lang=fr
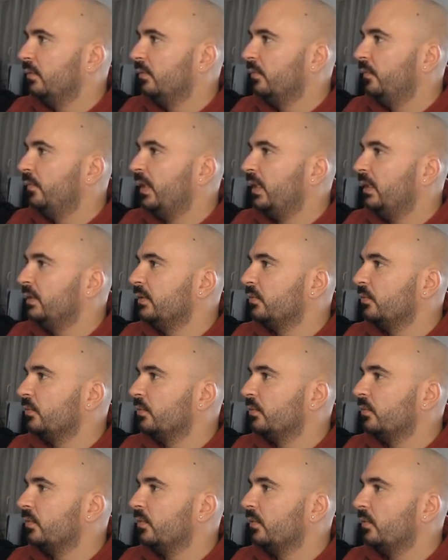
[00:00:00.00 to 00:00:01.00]
faire les
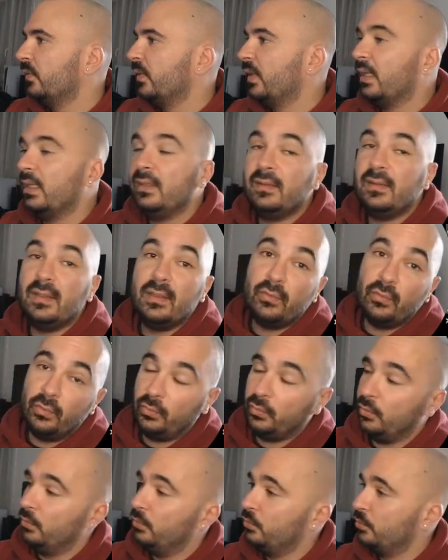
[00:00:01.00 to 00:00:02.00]
autres arènes des
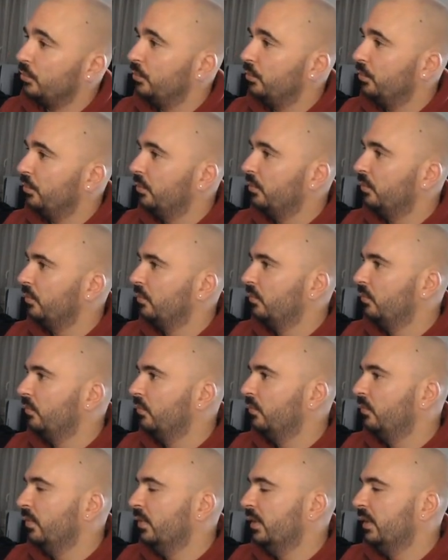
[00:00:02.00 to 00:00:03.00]
autres jeux,
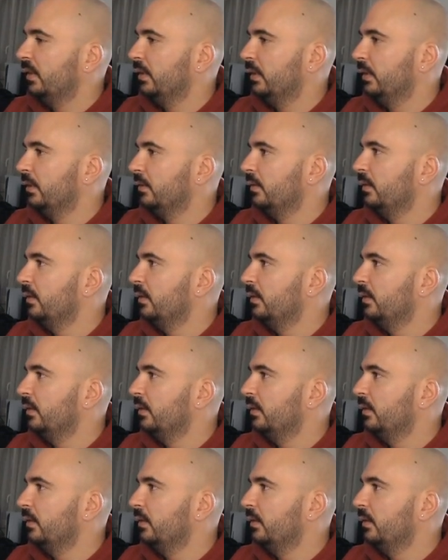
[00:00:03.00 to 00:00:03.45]
vous voyez.